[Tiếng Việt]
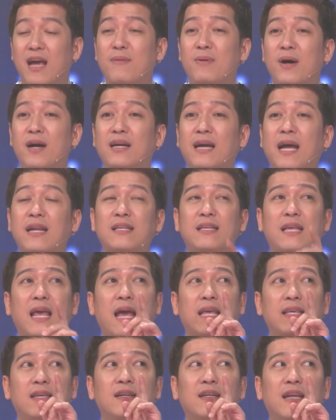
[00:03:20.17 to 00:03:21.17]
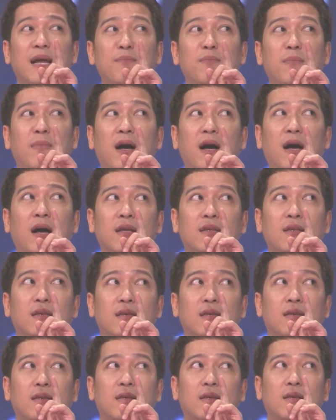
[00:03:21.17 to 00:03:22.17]
em ở cách nhà dương lâm mà
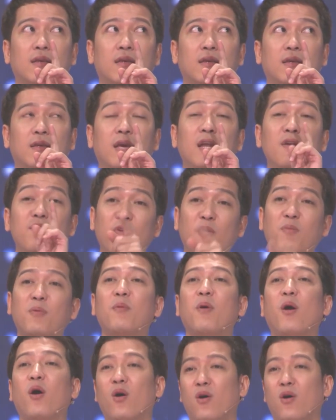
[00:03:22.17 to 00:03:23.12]
9 phút đồng